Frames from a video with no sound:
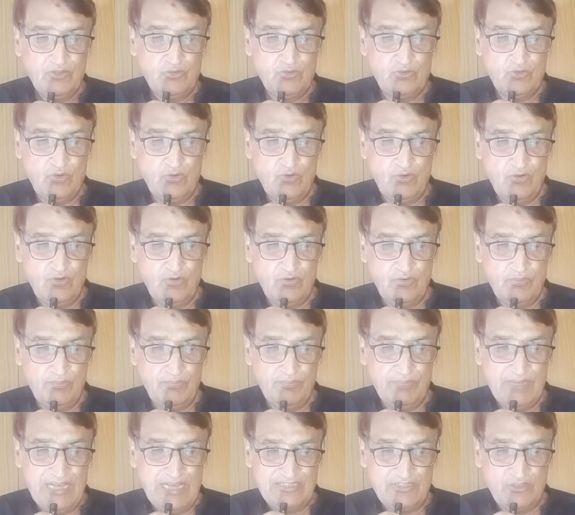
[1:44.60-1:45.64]
तो
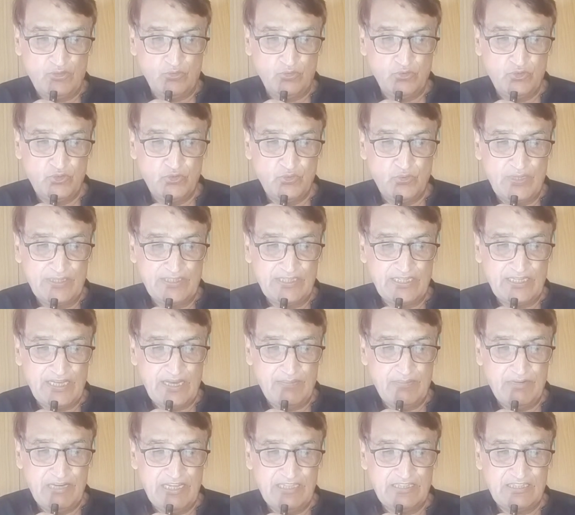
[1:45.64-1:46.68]
मैसेज कुछ हुआ कि
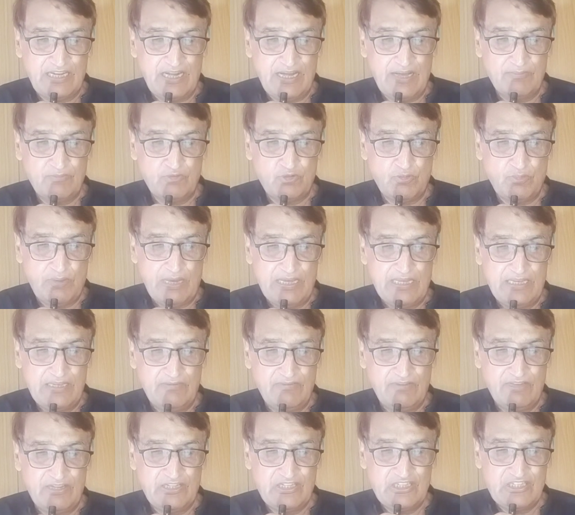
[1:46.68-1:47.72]
काबिल एहतराम सूबाई
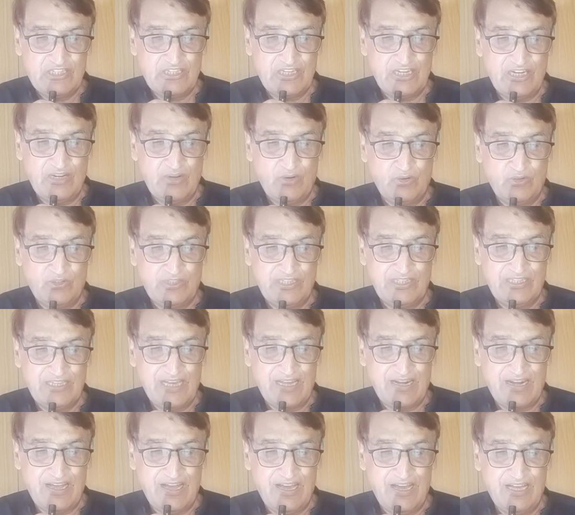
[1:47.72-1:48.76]
व रीजनल
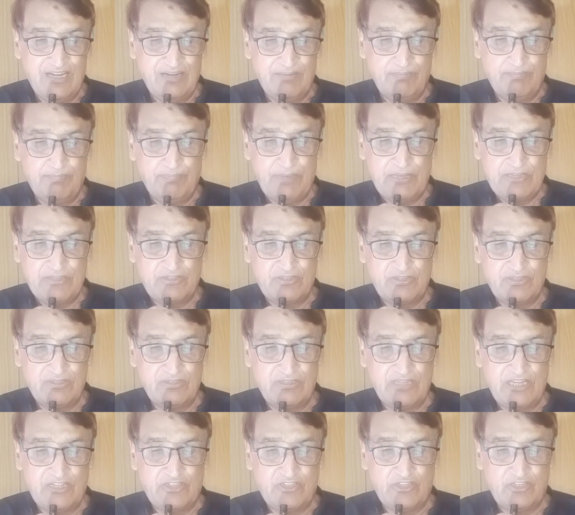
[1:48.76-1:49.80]
अहदेदारान
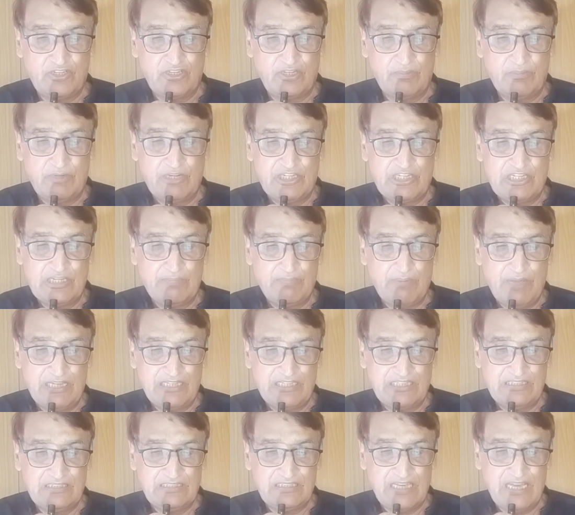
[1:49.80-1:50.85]
पेंशनर्स एक्शन कमेटी
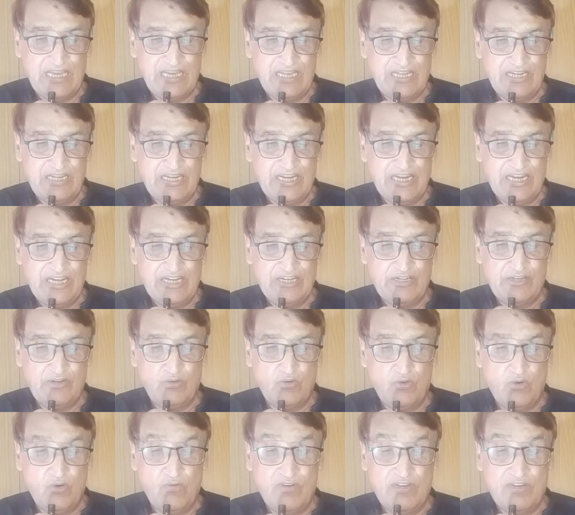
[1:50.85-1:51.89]
पाकिस्तान एंड
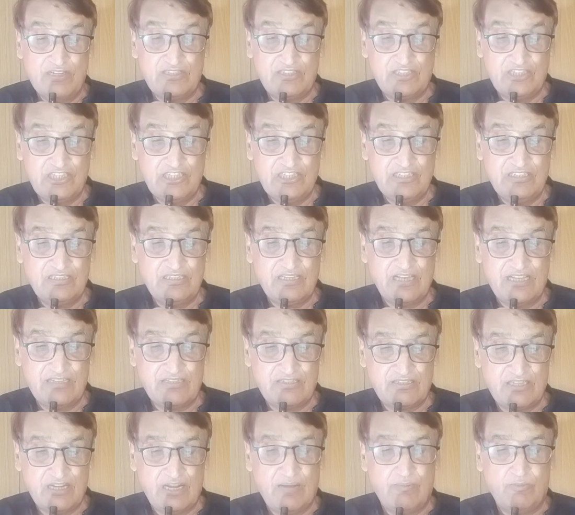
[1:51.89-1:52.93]
ओवरसीज़
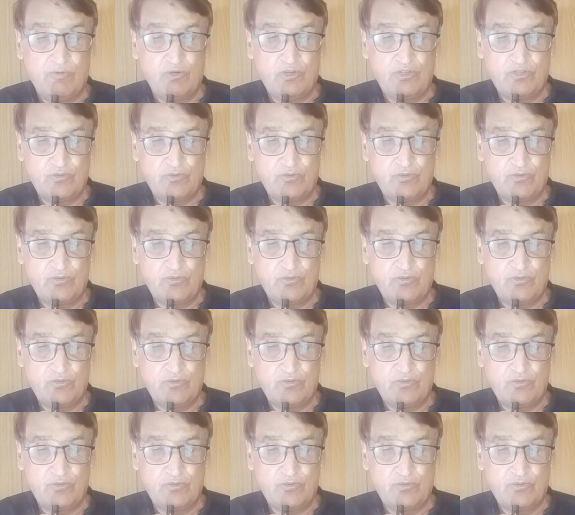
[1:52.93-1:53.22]
असलकम